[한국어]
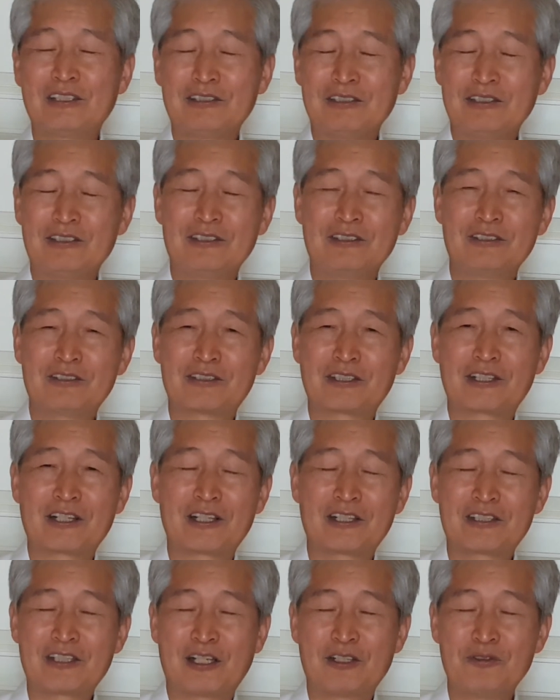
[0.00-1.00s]

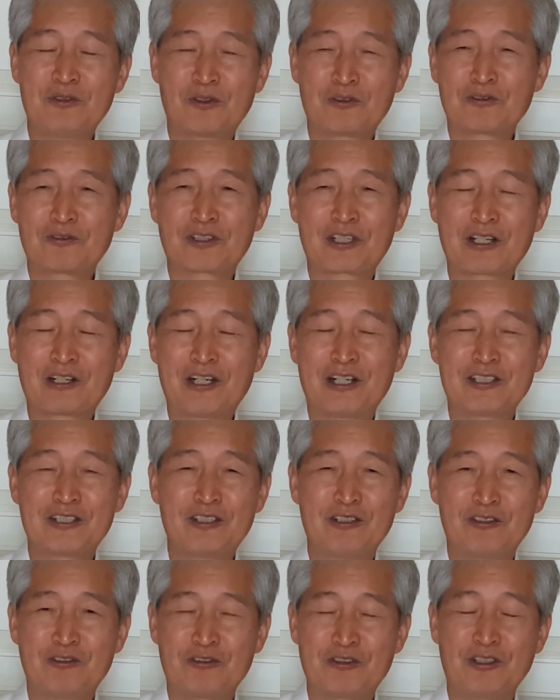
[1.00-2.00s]
이스라엘 찬송 중에
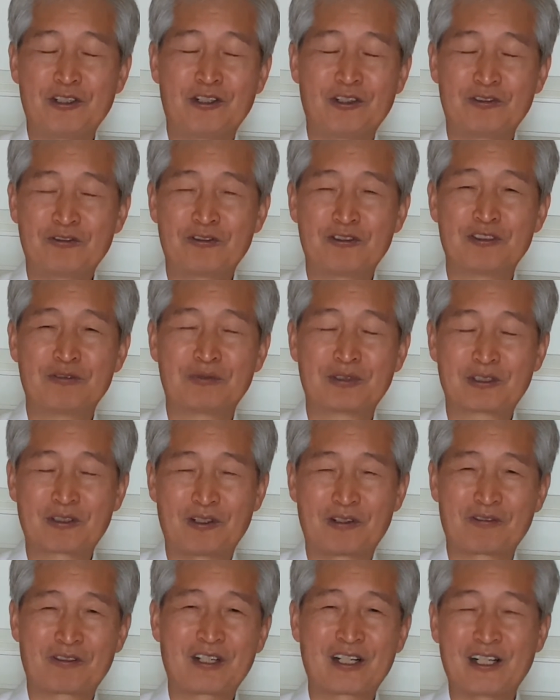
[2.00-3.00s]
가시는 주여, 주님은
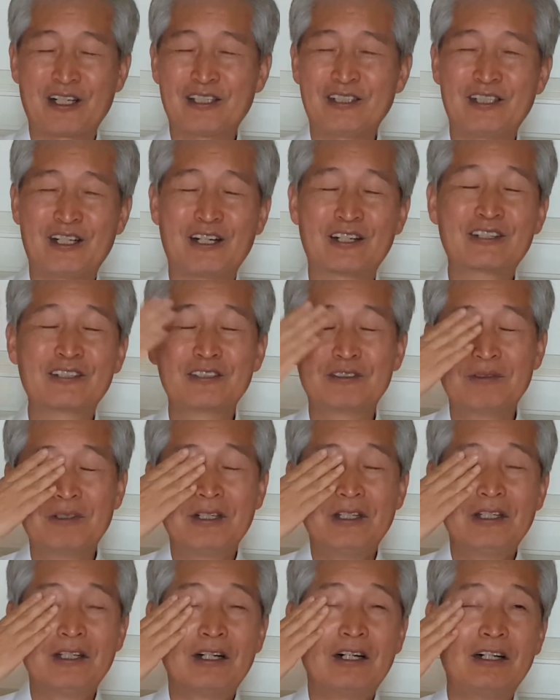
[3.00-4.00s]
거룩하나이다.
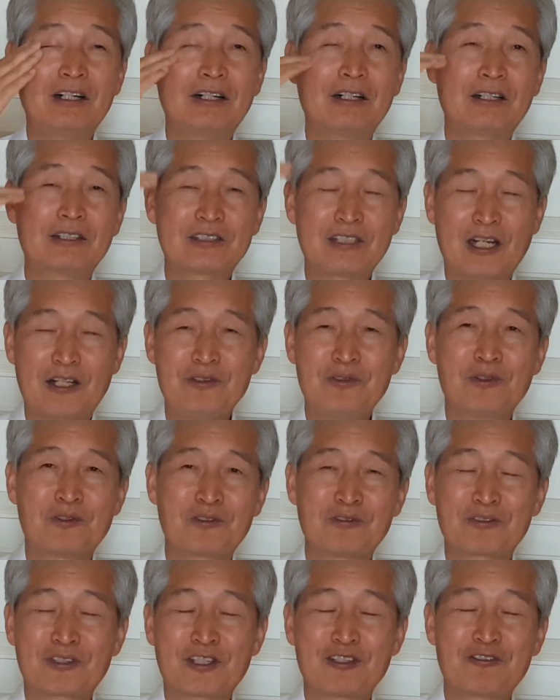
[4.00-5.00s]
아, 찬송 중에